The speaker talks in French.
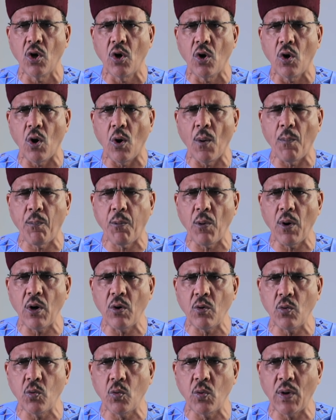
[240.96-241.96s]
au
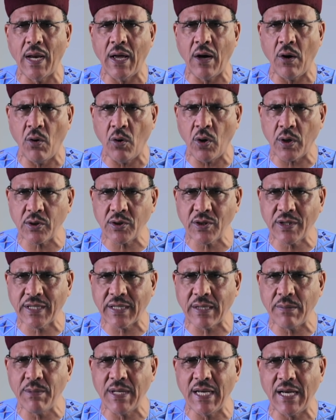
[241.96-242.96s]
point où les hordes
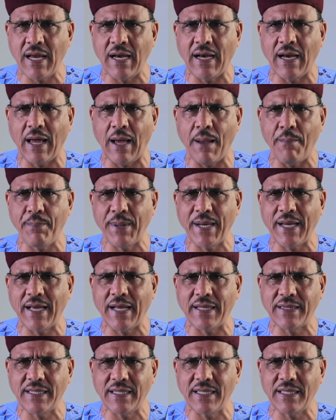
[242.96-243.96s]
criminelles
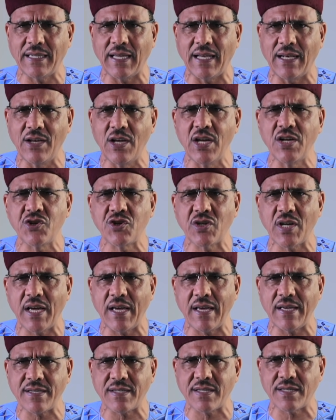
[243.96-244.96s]
embrigadées dans
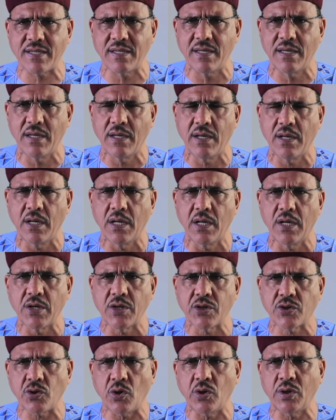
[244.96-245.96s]
l'IGS
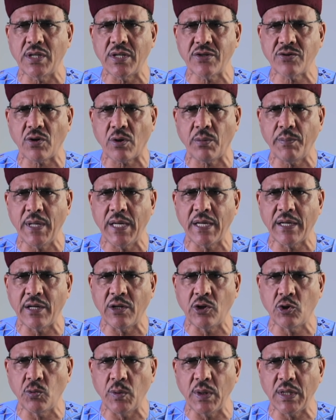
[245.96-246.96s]
sont désormais
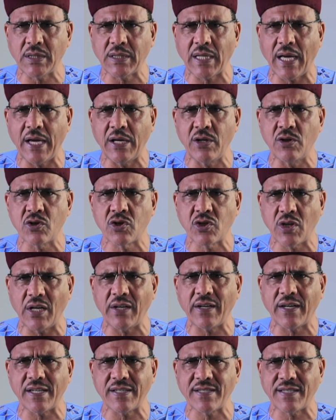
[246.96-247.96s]
réduites à une
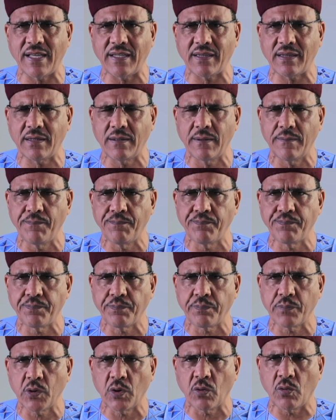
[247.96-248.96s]
seule recette
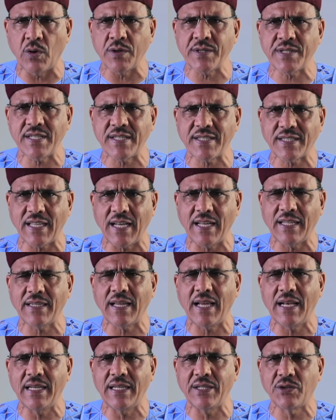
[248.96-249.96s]
consistant
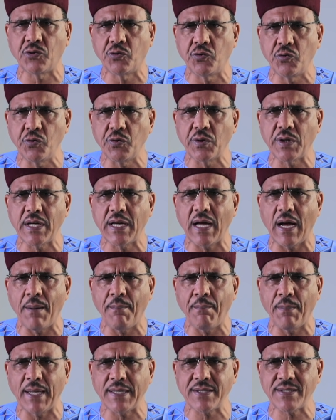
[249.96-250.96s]
dans les tueries en
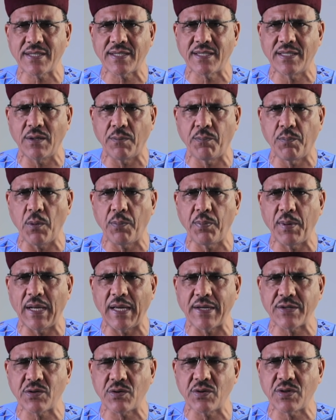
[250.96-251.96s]
masse des
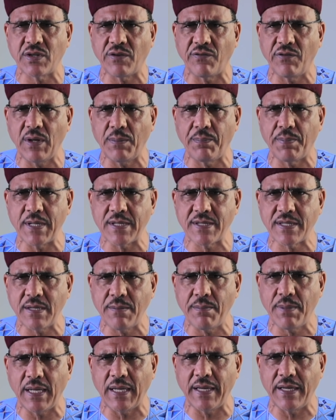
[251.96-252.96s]
populations civiles
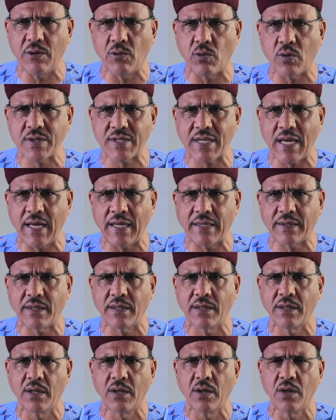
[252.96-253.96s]
paisibles et innocentes,
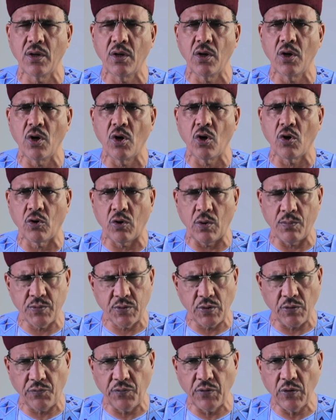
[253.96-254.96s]
comme
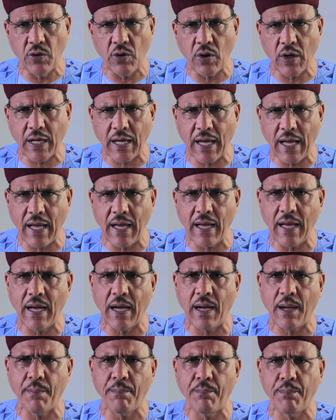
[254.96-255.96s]
ce fut le cas
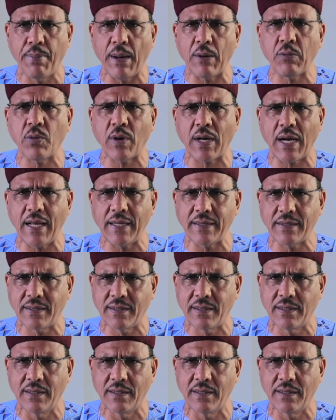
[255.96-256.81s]
à Bakorat,